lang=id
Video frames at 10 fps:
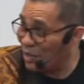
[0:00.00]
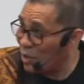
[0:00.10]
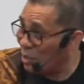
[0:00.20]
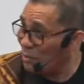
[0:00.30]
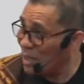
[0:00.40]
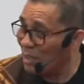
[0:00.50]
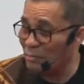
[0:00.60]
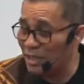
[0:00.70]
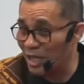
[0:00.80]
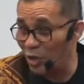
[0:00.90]
ke orang pilihan
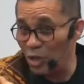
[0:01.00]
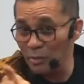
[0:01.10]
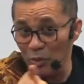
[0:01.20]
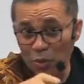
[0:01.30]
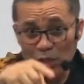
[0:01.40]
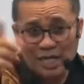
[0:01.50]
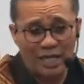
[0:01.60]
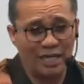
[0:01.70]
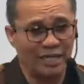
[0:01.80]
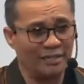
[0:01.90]
bisa kau lebih unggul dari
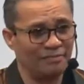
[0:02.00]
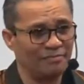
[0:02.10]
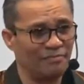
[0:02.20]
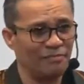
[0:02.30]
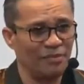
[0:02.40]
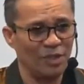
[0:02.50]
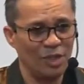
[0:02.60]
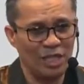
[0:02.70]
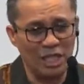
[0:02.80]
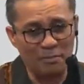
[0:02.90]
yang lain.
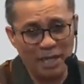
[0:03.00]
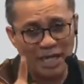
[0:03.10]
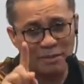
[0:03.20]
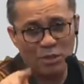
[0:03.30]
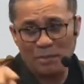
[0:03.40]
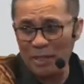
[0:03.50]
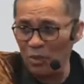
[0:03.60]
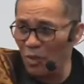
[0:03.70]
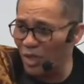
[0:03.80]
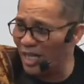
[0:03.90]
Ibadahmu lebih
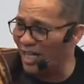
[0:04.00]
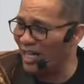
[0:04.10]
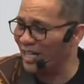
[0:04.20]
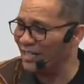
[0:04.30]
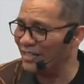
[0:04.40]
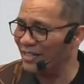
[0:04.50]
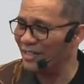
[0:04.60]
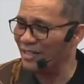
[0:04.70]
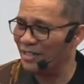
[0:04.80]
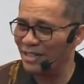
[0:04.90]
unggul dari yang lain.
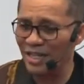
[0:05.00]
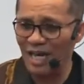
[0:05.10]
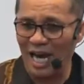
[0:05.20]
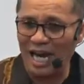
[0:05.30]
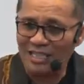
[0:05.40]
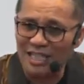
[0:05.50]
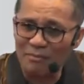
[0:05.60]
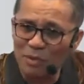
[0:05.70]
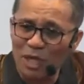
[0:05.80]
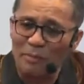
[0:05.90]

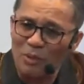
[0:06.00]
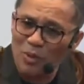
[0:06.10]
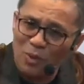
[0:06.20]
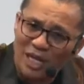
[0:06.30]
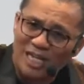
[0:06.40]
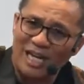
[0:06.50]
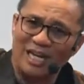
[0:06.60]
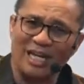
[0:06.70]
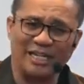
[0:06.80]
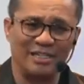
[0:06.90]
Hatimu lebih unggul dari yang
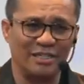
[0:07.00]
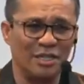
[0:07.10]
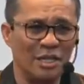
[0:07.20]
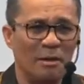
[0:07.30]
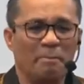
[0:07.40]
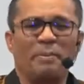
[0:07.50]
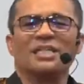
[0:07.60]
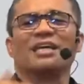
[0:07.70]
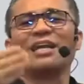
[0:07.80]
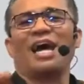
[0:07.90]
lain.
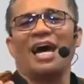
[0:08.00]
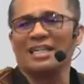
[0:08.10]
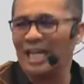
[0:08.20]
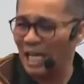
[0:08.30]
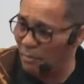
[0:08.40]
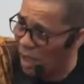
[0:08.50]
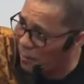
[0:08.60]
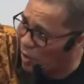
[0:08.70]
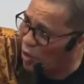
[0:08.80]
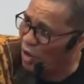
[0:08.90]
Penyerahan dirimu
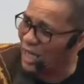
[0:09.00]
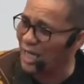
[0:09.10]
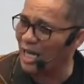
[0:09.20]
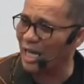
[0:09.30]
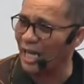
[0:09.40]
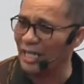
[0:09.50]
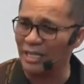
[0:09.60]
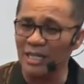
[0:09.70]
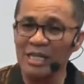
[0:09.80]
lebih unggul dari yang lain.